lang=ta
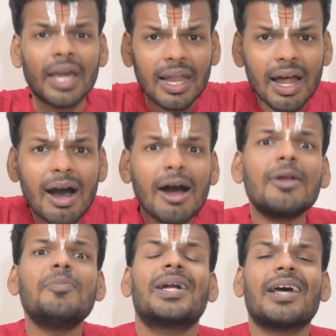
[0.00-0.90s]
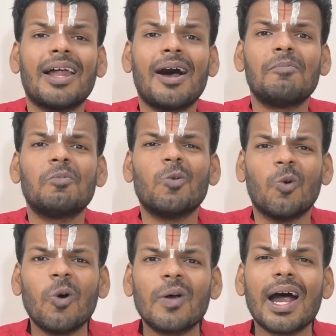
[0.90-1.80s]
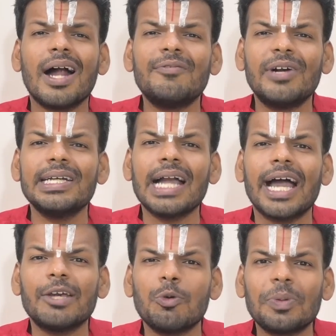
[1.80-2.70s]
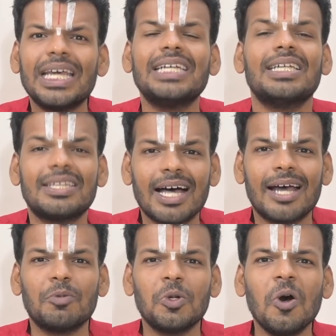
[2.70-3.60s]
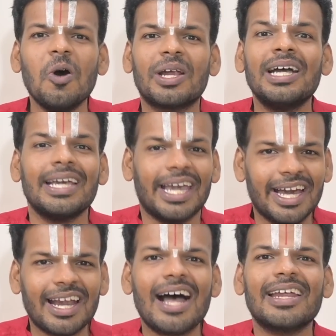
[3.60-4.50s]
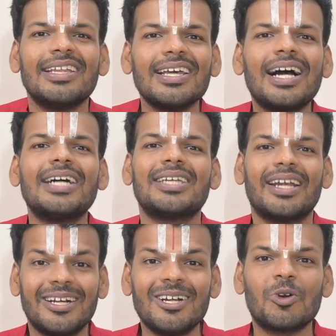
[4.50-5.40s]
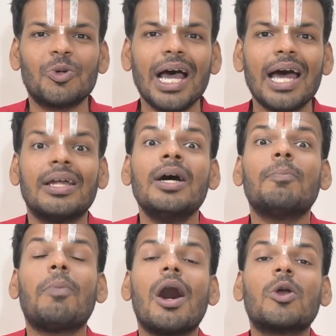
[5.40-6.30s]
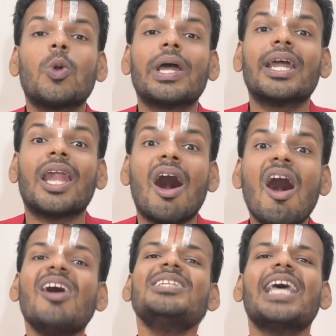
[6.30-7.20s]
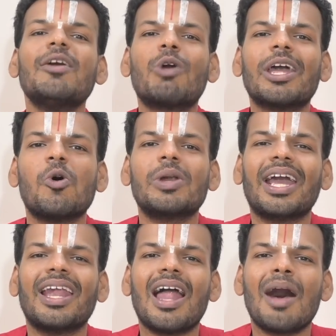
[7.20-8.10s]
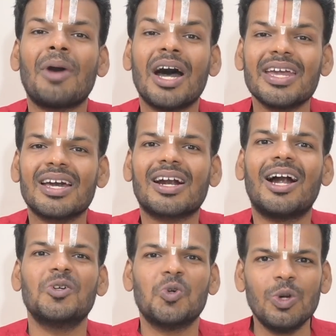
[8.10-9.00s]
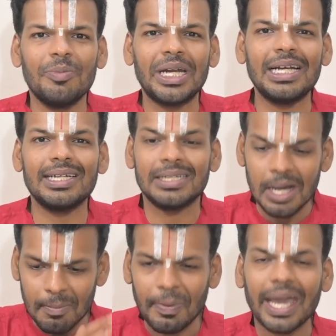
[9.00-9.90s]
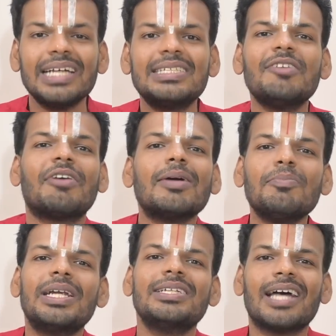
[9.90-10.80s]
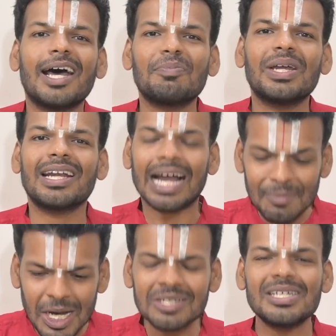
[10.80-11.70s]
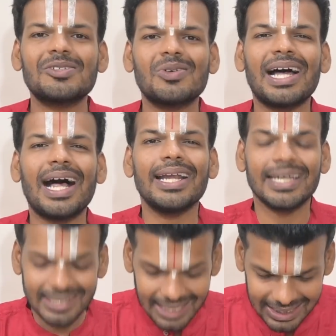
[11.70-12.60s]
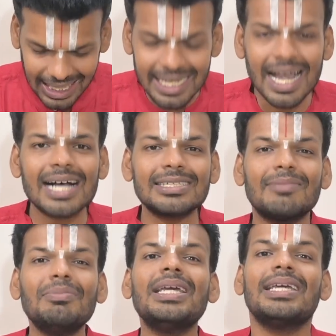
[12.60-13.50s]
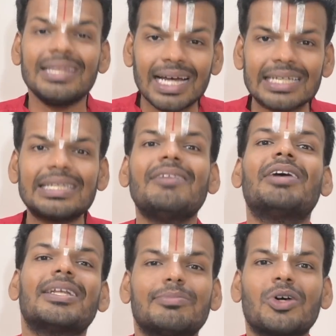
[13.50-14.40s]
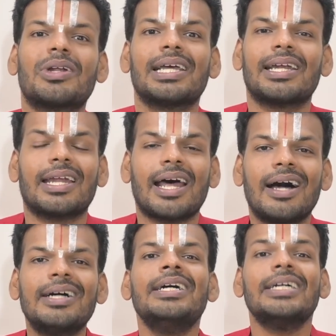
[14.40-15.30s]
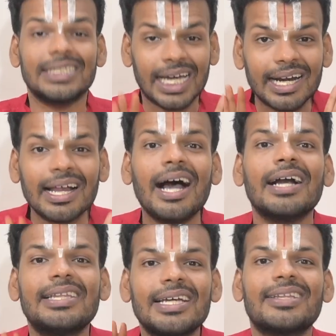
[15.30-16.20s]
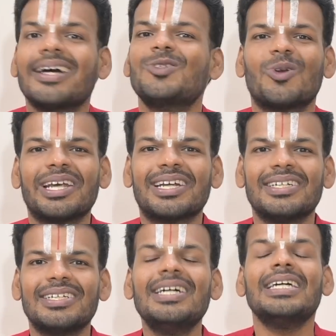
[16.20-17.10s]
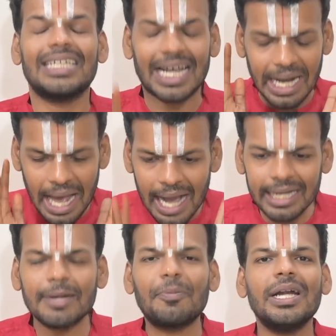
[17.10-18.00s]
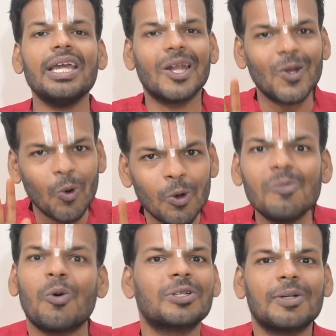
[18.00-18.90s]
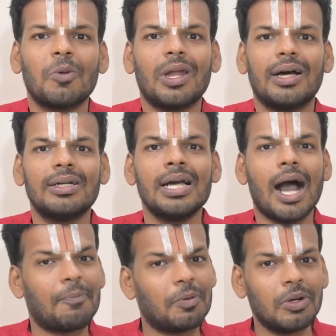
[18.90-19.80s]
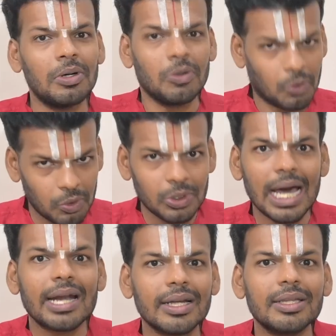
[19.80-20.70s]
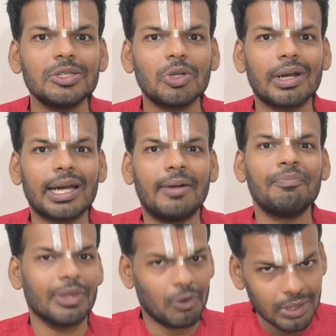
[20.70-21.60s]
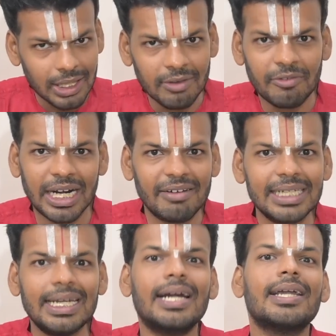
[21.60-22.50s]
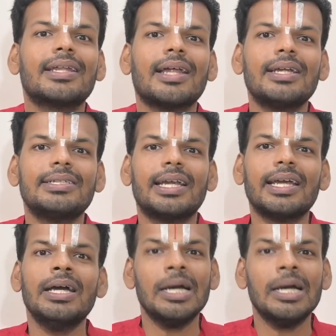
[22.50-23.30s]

எல்லாரும் பண்ணலாம் ஓரான் வழியாய் உபதேசித்தார் முன்னோர் ஏறார் எதிராசர் இன்னருளால் பாருலகில் ஆசை உடையோர்க்கெல்லாம் ஆரியர்கள் குறுமென்று பேசி வரம்பெருத்தார் பின் ராமானுஜர் சொன்னார் இந்த சந்நியாசம்னு இந்த இடத்துல வேதம் சொன்னது என்னன்னா சரணாகதியை தான் சொல்லியிருக்கு சரணாகதி பண்ணி எல்லோரும் மோட்சம் போகலாம் அப்போ ஒரு உதாரணத்துக்கு சொல்றேன் ஒருத்தர் வெள்ளை வெட்டி கட்டியிருந்தாலும் சரி